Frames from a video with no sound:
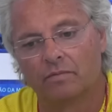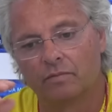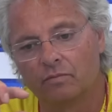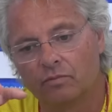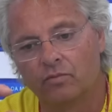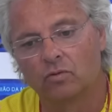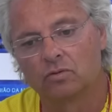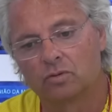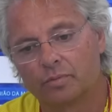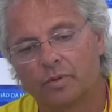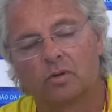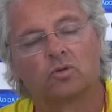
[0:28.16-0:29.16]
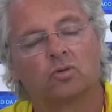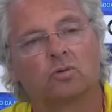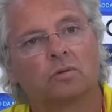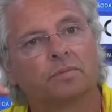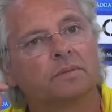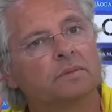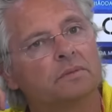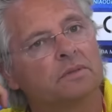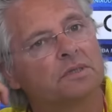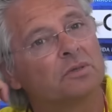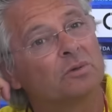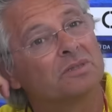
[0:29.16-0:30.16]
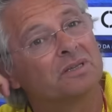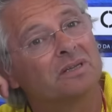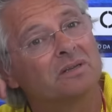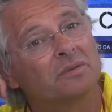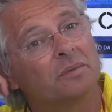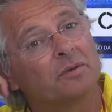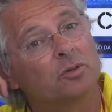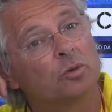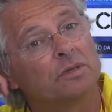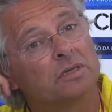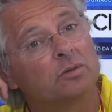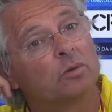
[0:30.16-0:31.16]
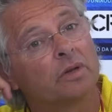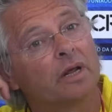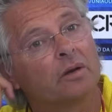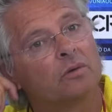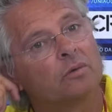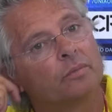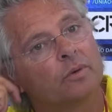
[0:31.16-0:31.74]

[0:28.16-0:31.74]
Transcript: um fosso para o jogo, portanto, a gente conseguir as mesmas coisas no treino